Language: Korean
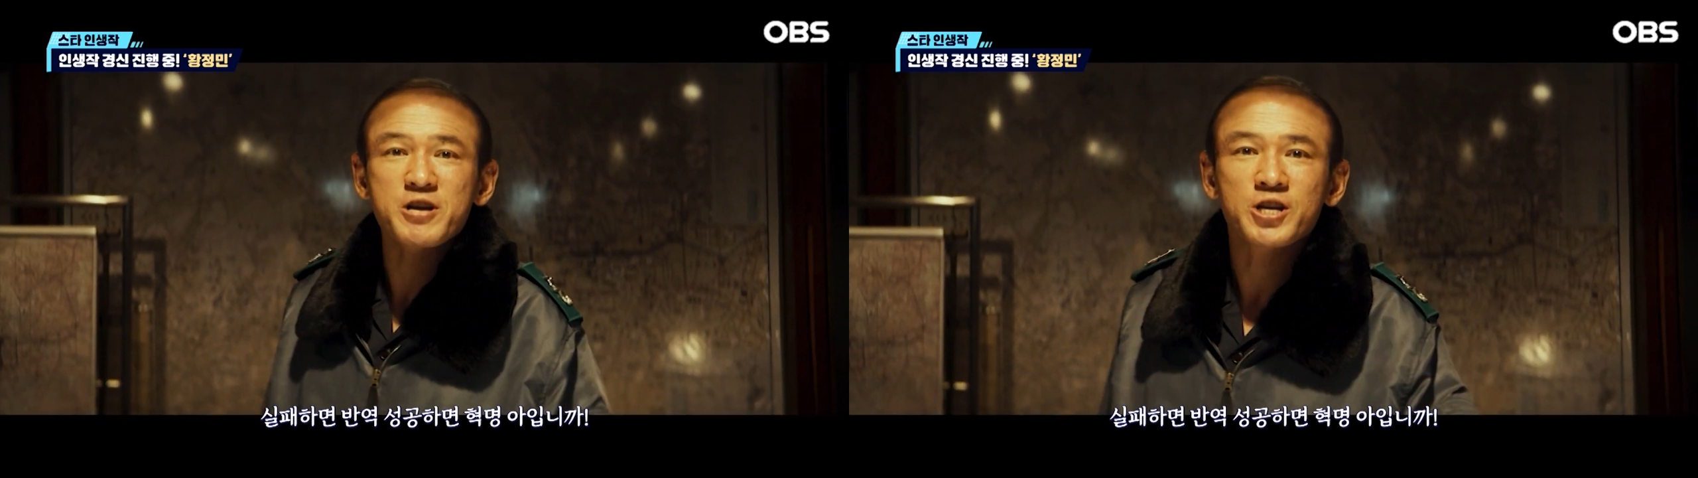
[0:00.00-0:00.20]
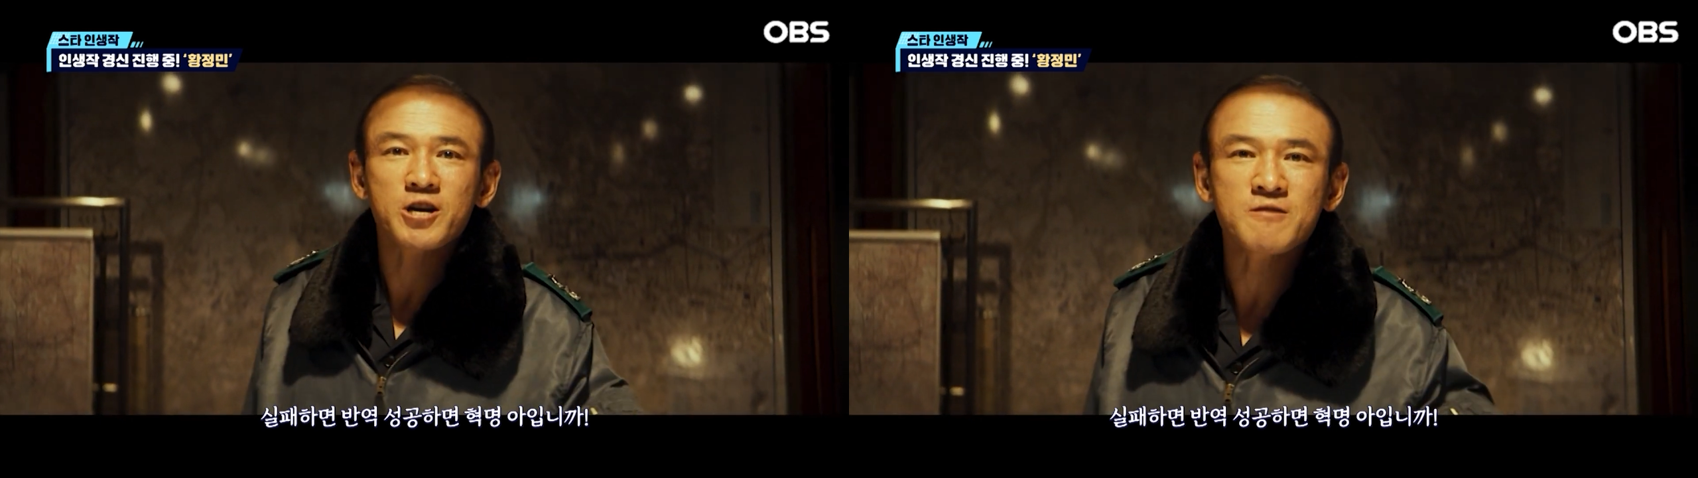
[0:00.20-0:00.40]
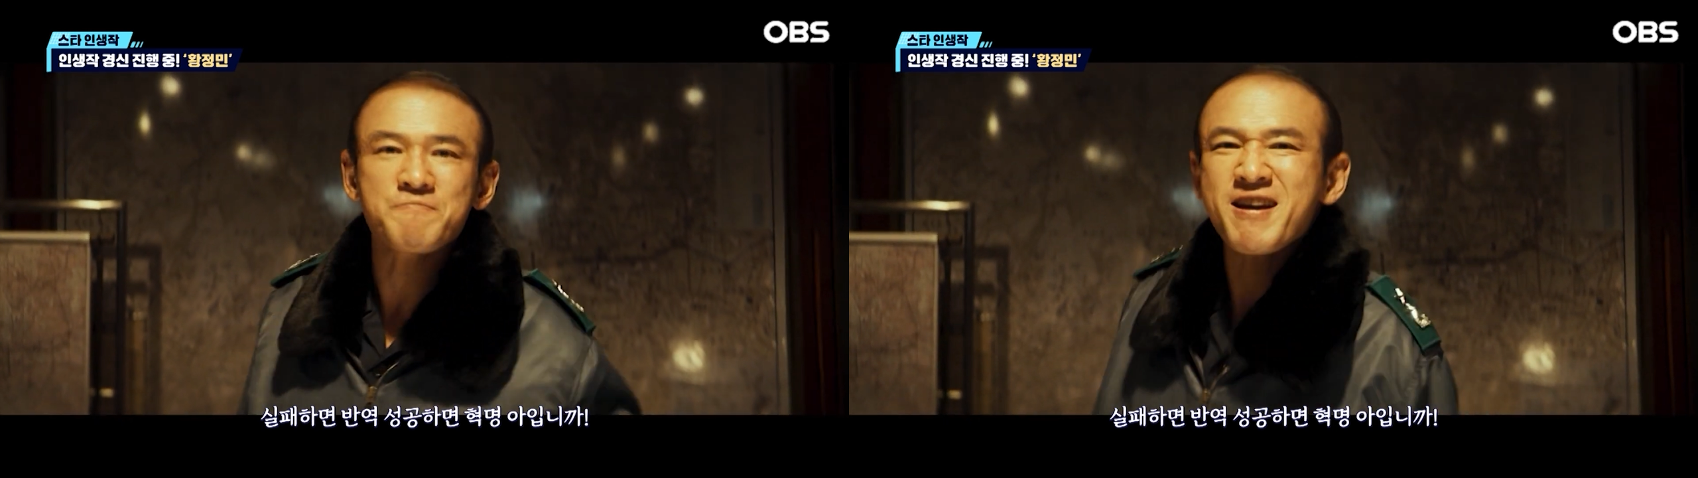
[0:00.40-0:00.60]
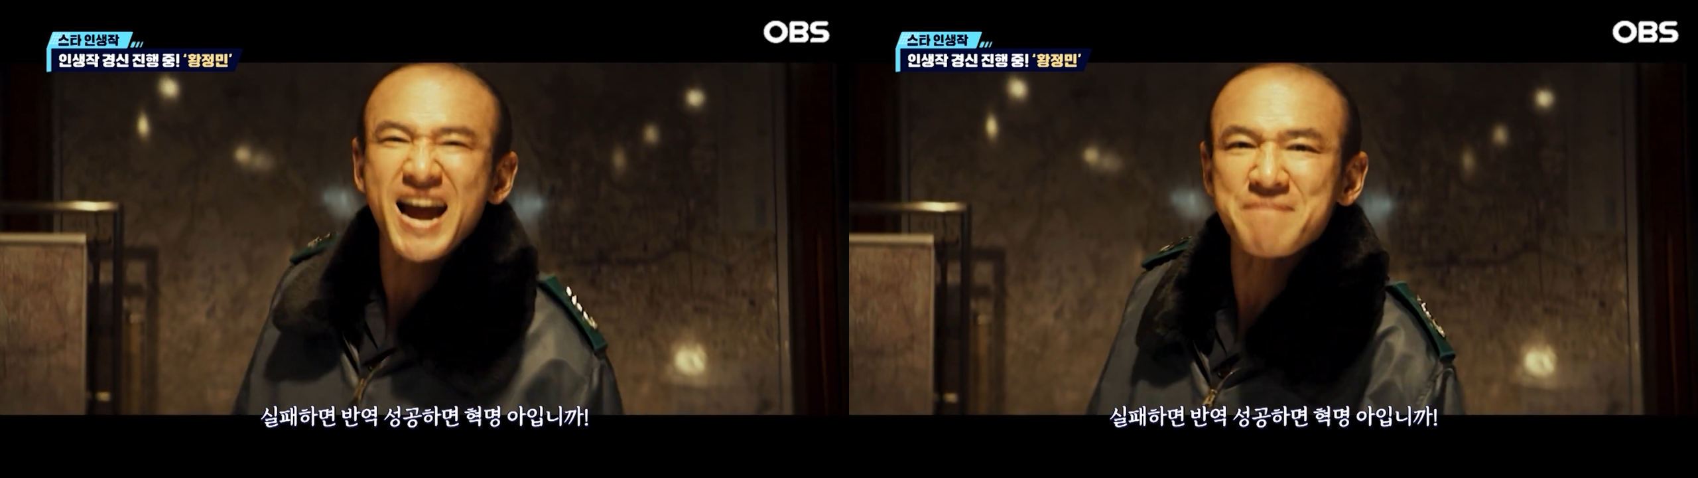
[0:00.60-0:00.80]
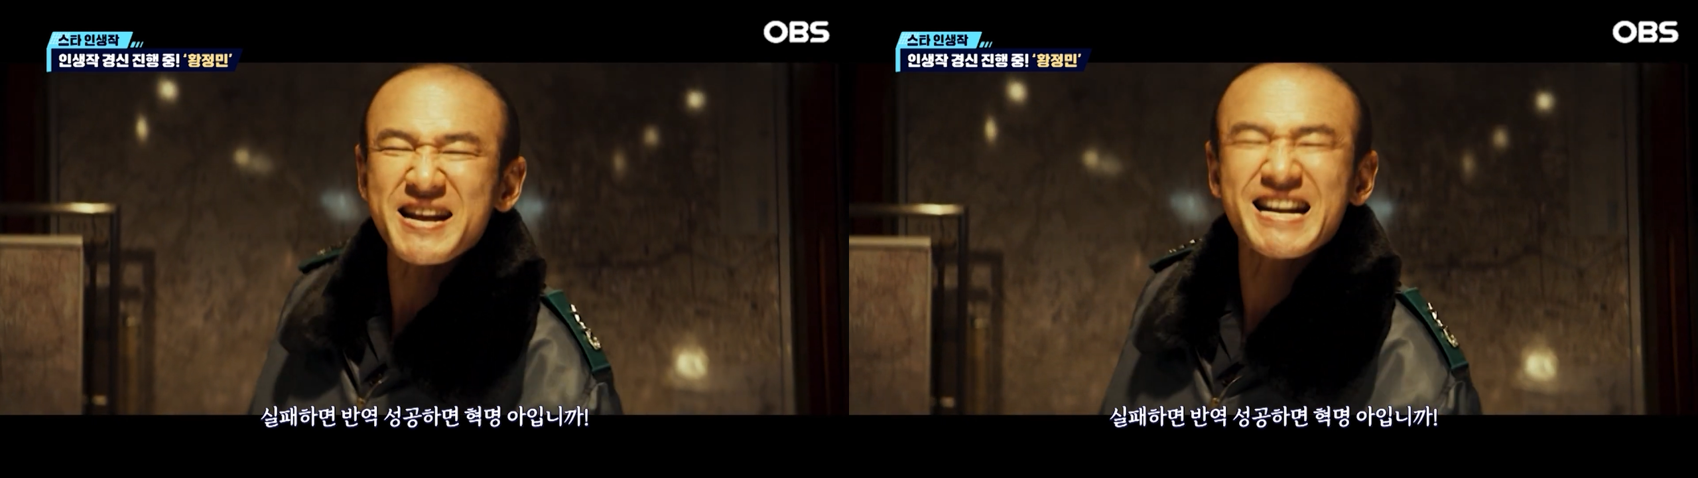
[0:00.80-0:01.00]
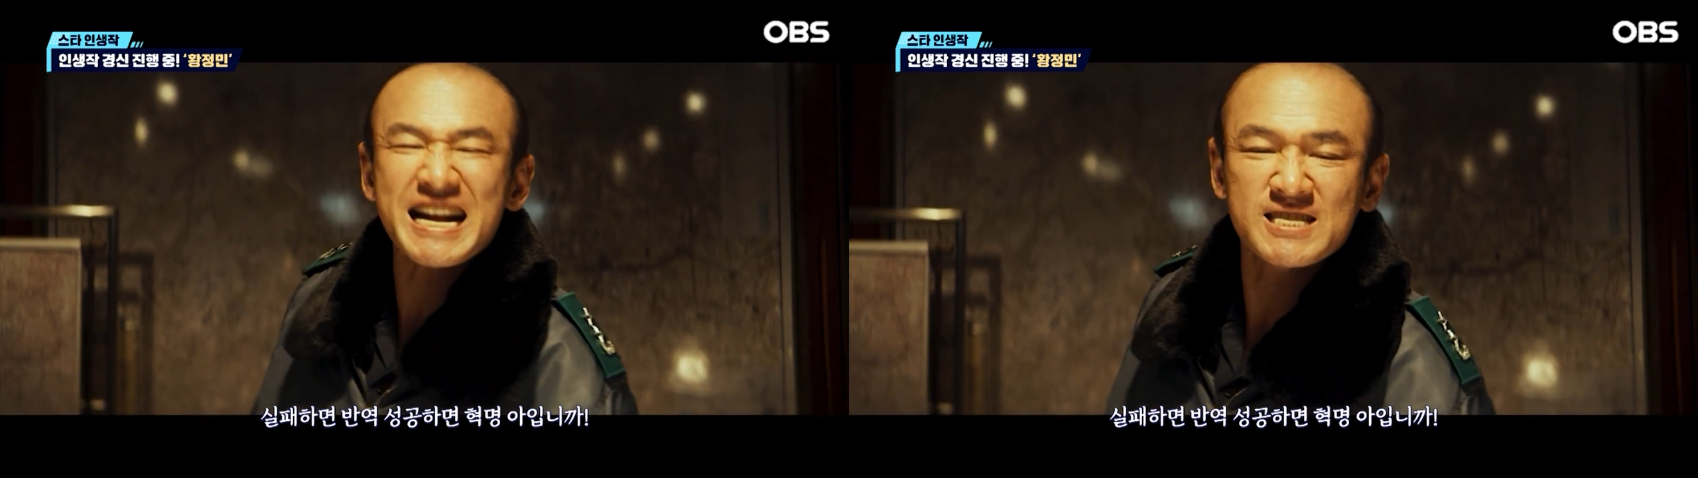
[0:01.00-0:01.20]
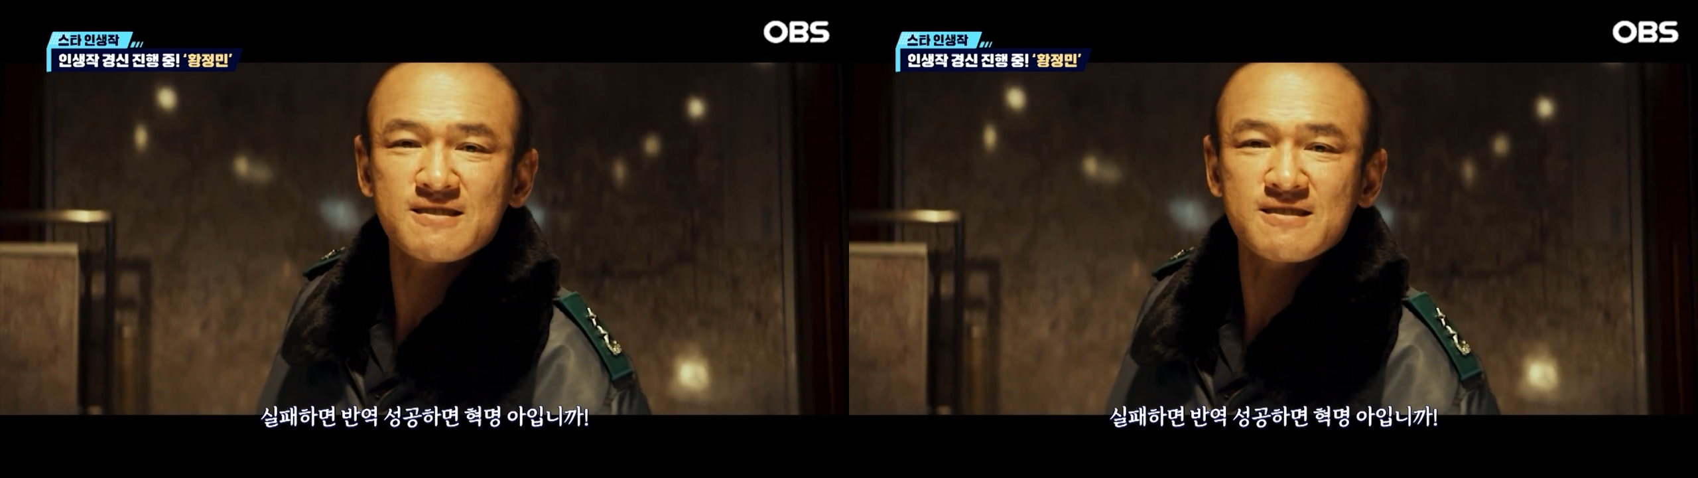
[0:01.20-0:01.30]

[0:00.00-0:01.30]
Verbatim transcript: 혁명 아닙니까?